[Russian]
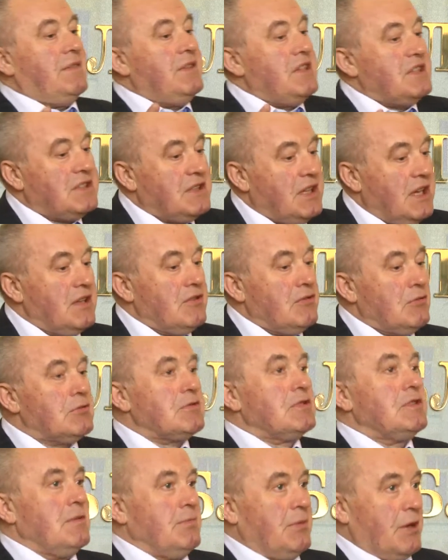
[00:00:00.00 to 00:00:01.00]
Везде
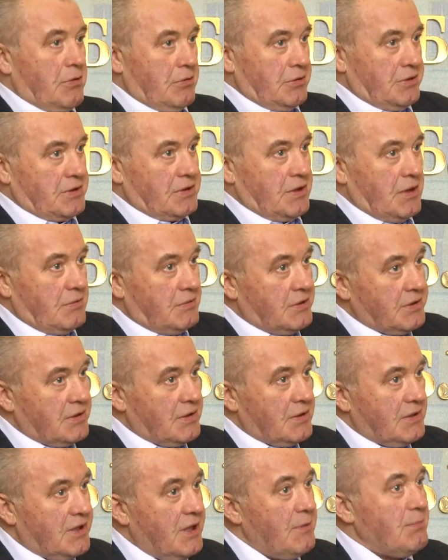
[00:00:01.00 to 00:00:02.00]
нужно бороться.
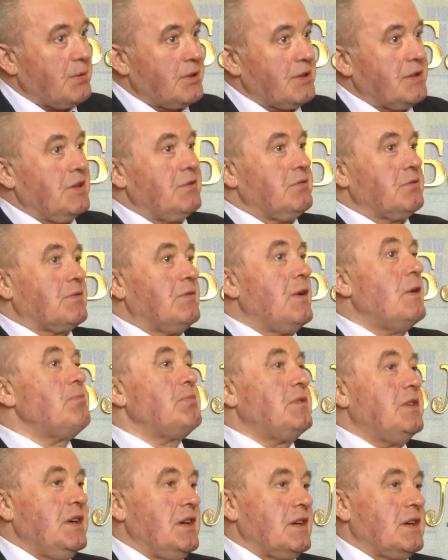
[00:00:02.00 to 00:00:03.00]
Вот где продают? В
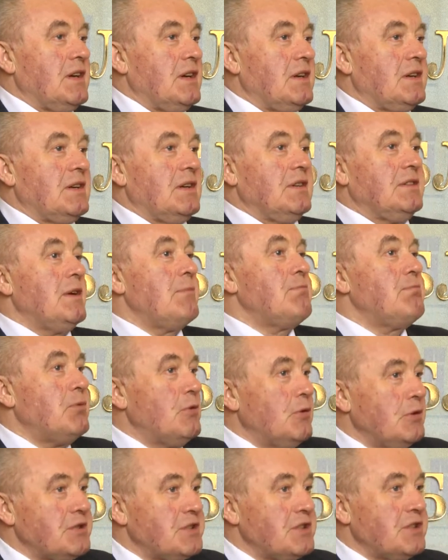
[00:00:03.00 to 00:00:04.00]
аптеках, на
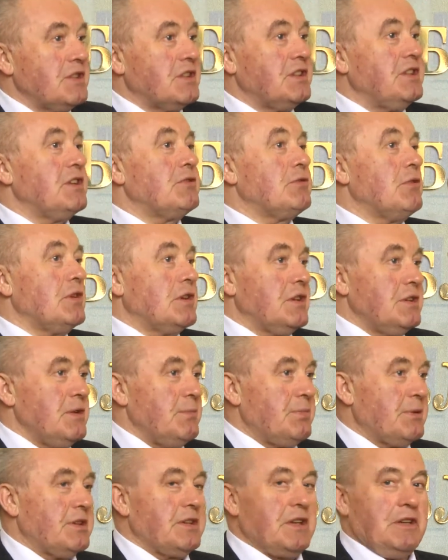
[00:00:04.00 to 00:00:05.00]
почте, где только
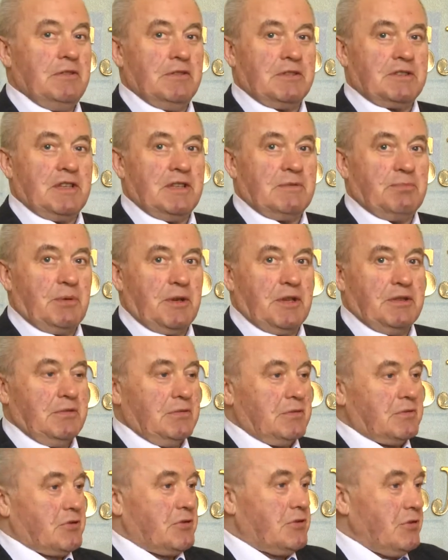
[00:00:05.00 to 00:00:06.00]
не продается этот
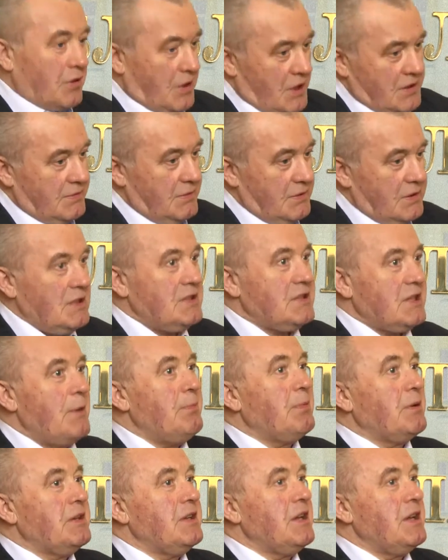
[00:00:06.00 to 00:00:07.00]
продукт. Что, разве
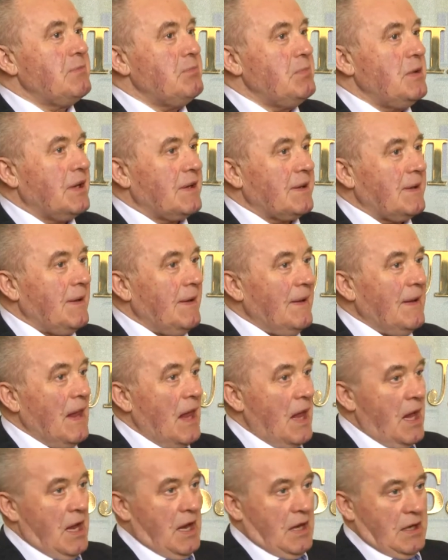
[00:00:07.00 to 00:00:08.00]
нельзя принять меры?
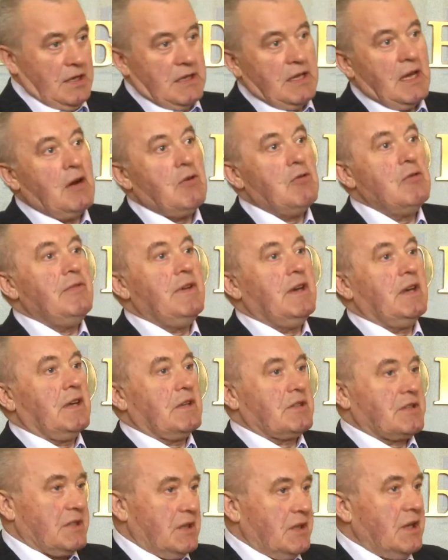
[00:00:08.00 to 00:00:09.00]
Я
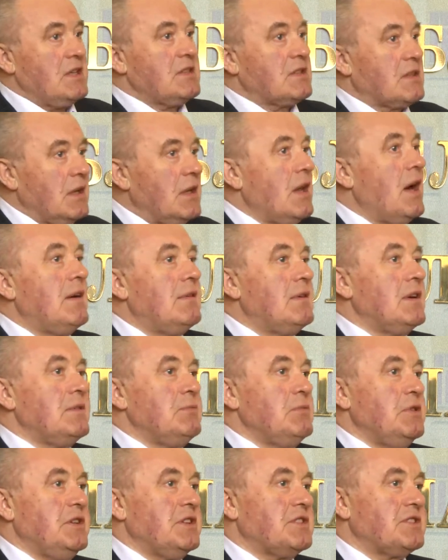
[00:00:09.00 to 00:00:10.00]
уверен, что есть глава
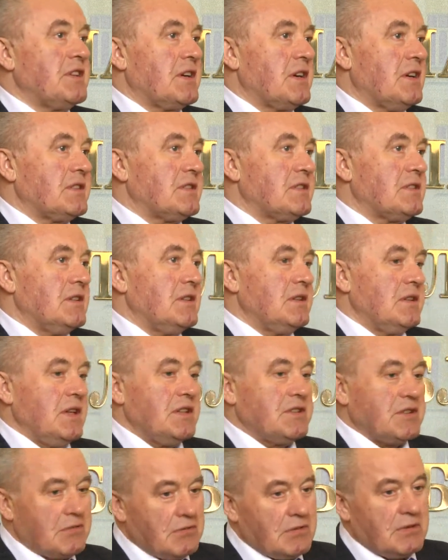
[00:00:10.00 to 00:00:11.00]
администрации,
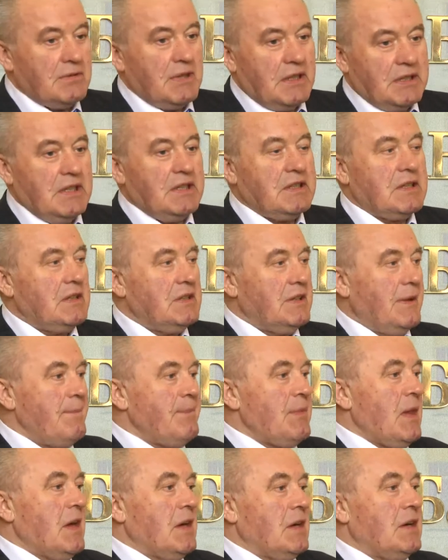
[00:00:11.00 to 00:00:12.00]
есть руководители
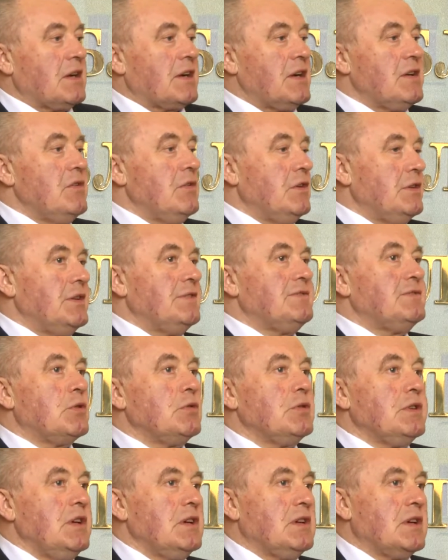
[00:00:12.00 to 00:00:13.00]
районов
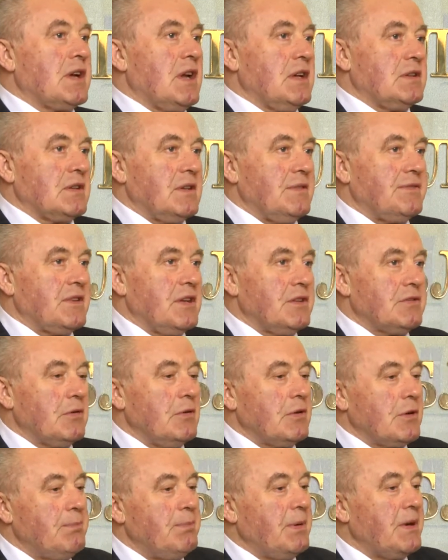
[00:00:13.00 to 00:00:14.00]
других рангов,
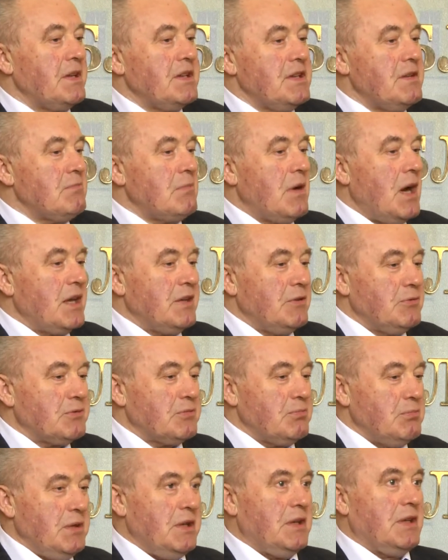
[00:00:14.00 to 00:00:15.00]
которые
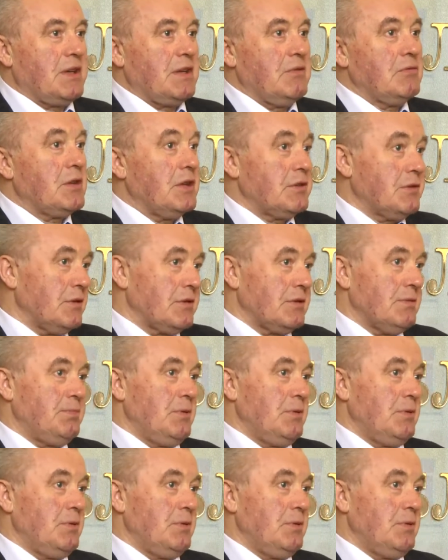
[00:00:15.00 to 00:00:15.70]
принимают меры, в которых